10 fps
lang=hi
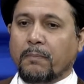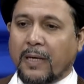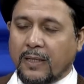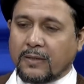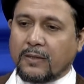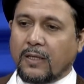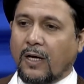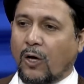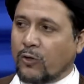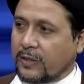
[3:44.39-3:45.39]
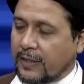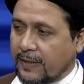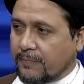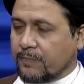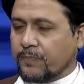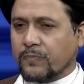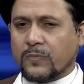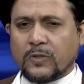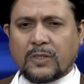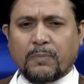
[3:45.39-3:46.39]
मर्द औरतें
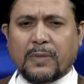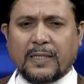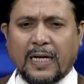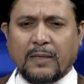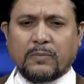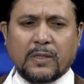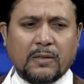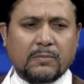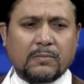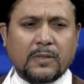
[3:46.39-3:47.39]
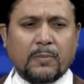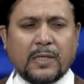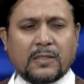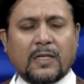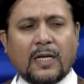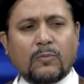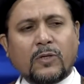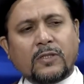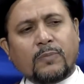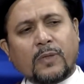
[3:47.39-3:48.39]
सबका टाइम था नमाज का टाइम
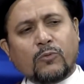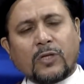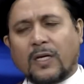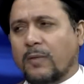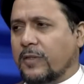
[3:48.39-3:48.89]
हुआ सबके मुसल्ले